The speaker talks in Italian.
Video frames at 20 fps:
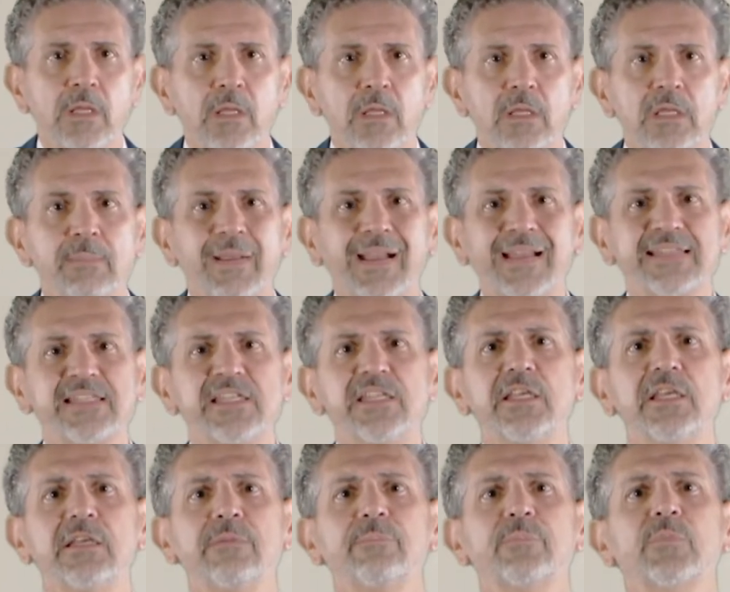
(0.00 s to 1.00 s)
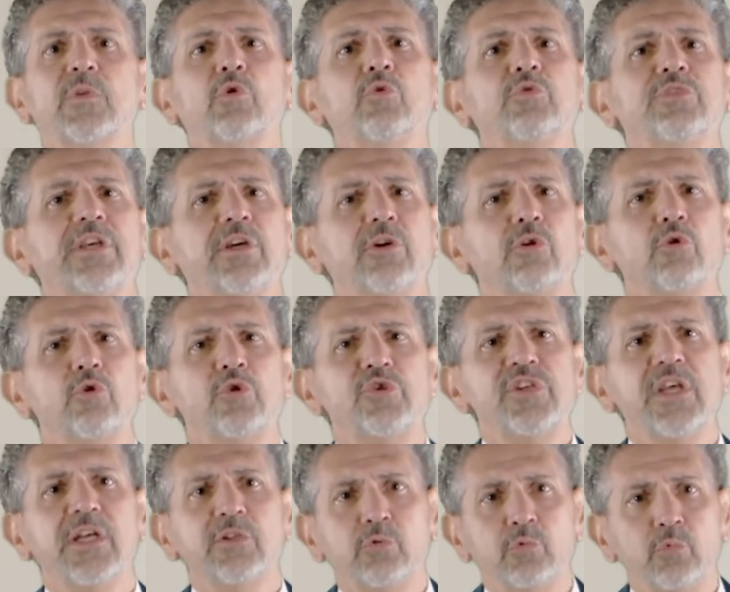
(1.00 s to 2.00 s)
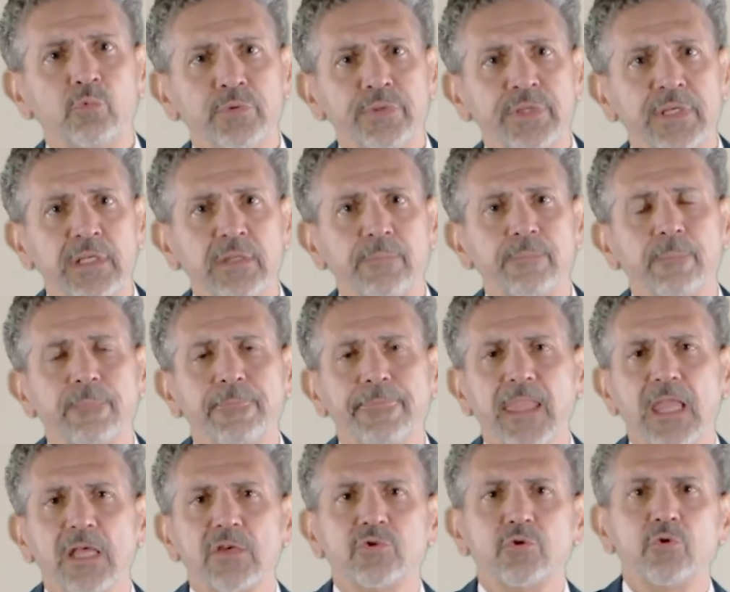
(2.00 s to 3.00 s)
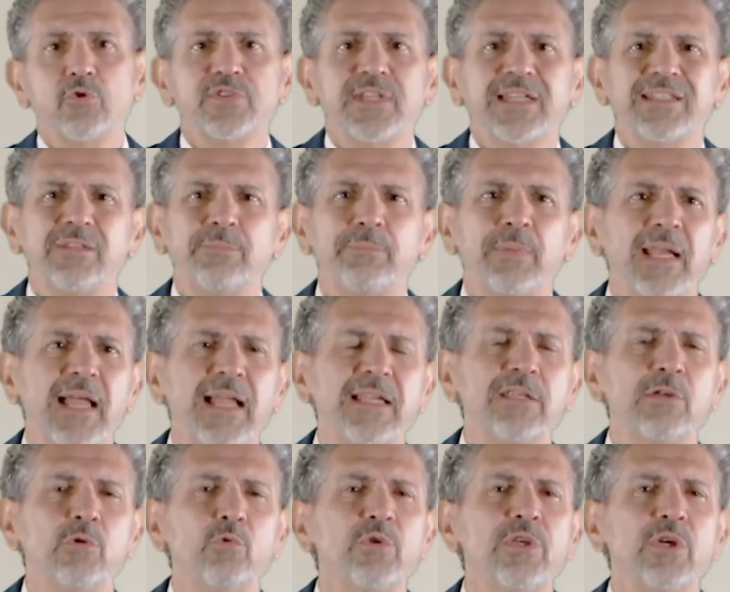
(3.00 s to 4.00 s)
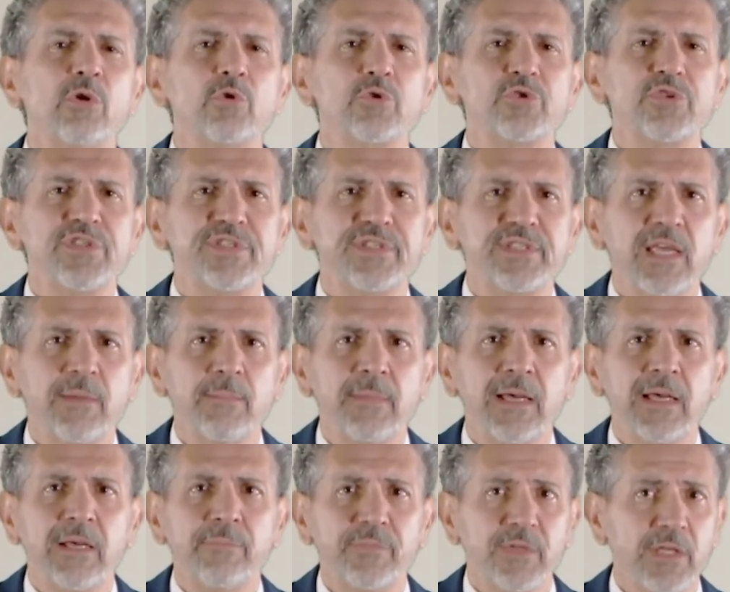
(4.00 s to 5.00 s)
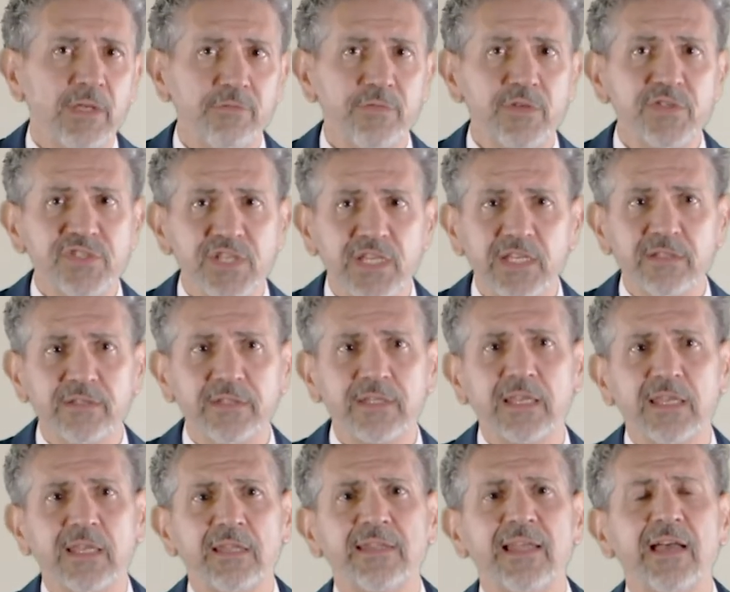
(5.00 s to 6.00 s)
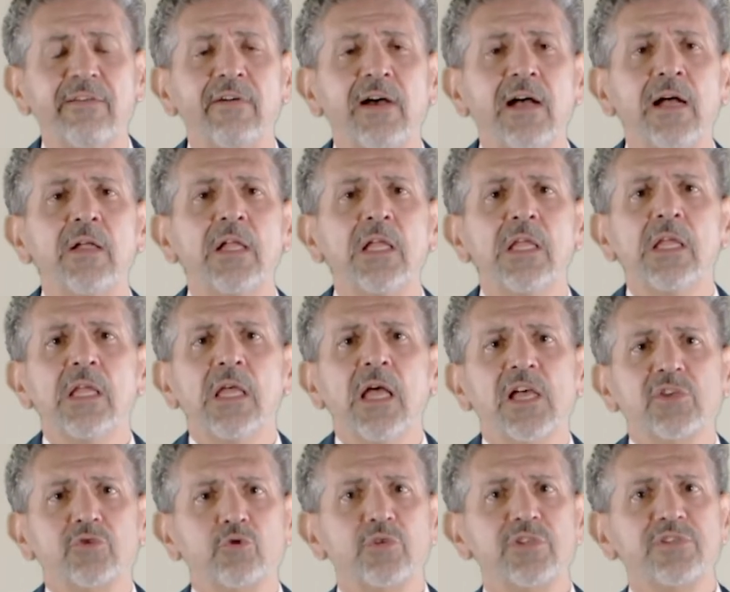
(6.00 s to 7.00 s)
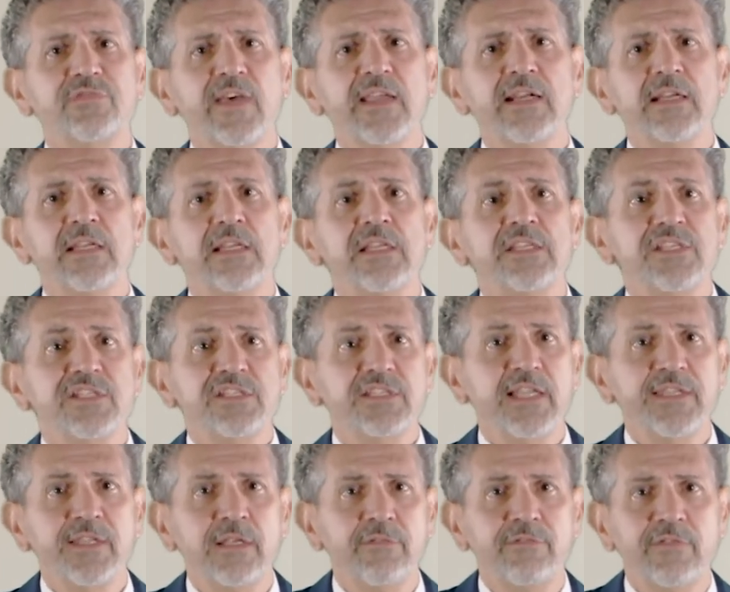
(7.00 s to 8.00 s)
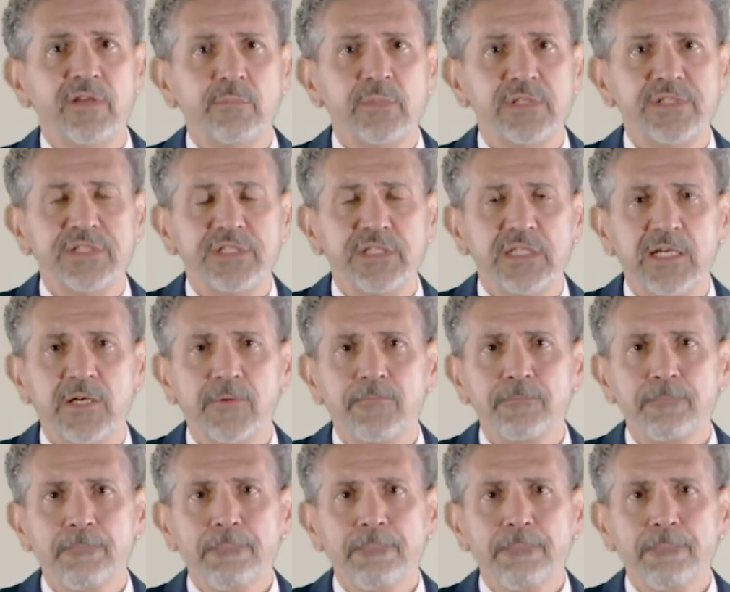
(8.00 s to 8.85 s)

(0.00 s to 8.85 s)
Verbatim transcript: I magazzini con tecnologia tunnel sono stati per anni l'unico sistema efficiente che andava a soddisfare le necessità della farmacia,